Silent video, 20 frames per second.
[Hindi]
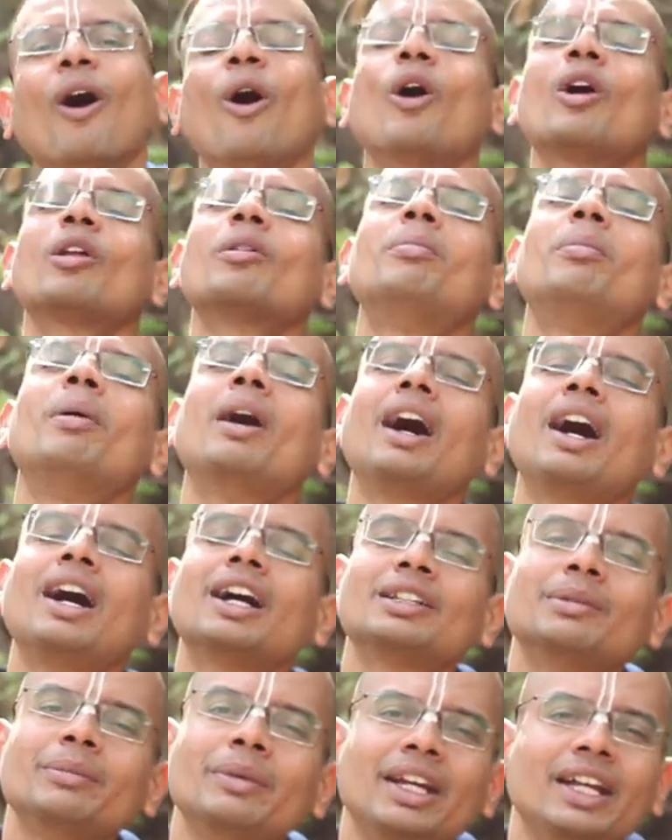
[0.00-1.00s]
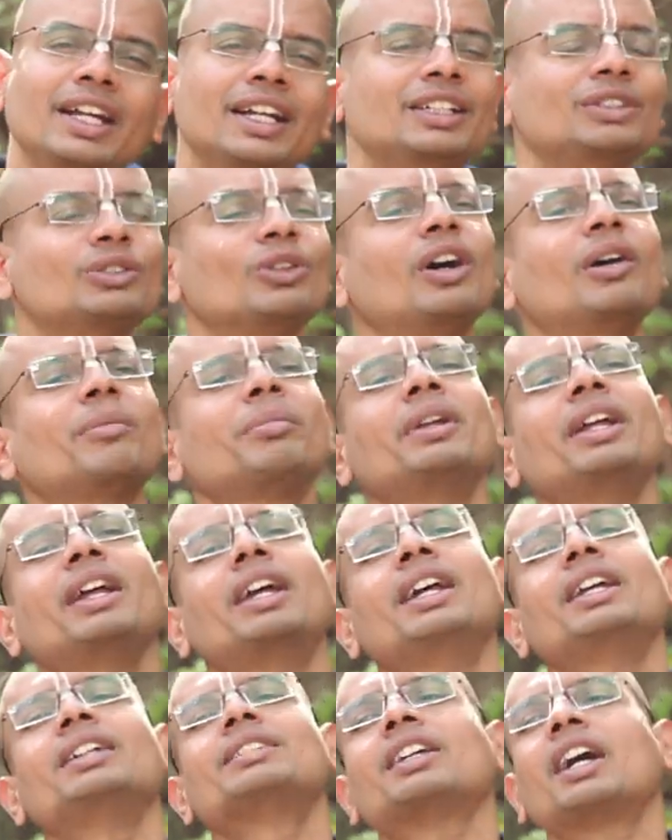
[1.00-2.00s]
और बाद में जो अपने
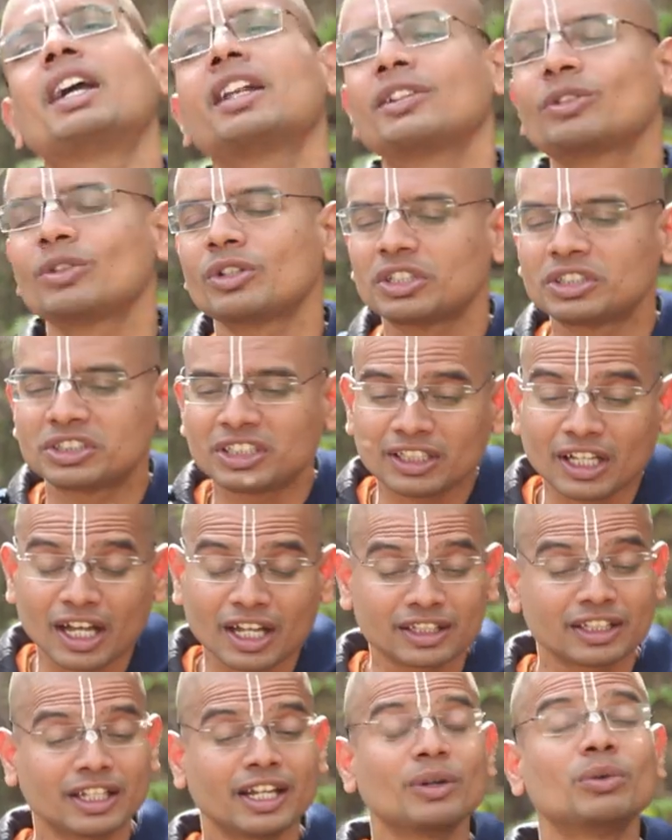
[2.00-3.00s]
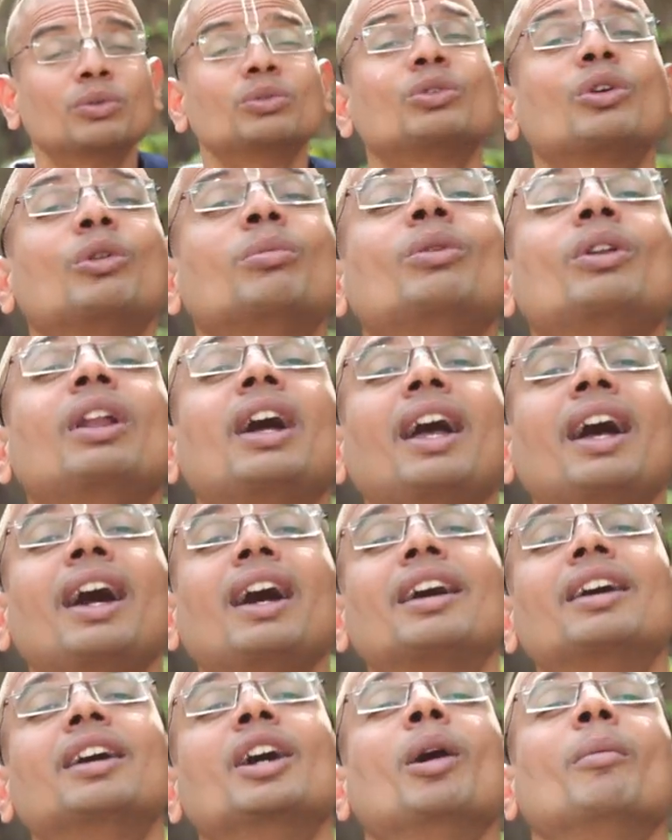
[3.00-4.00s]
सारे जो रिश्तेदार थे उनको बुलाया